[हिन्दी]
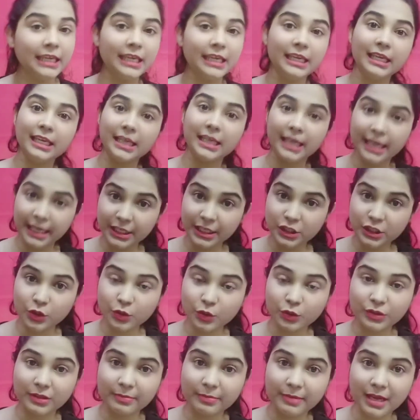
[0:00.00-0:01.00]
कि ये
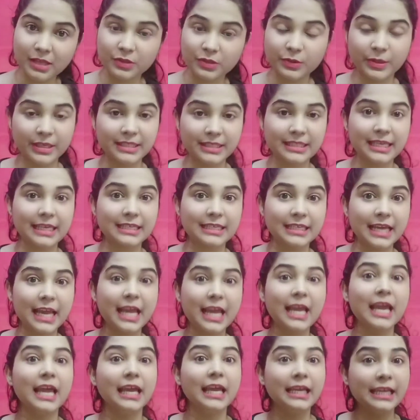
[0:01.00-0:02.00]
जो कुर्ता प्लाजो के सेट
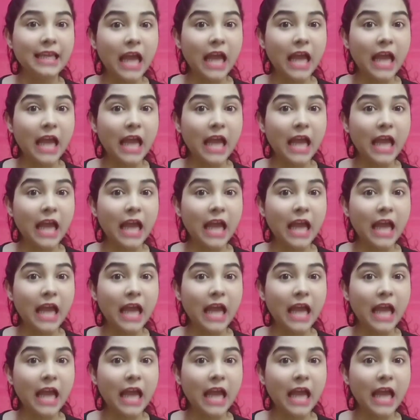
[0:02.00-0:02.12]
हैं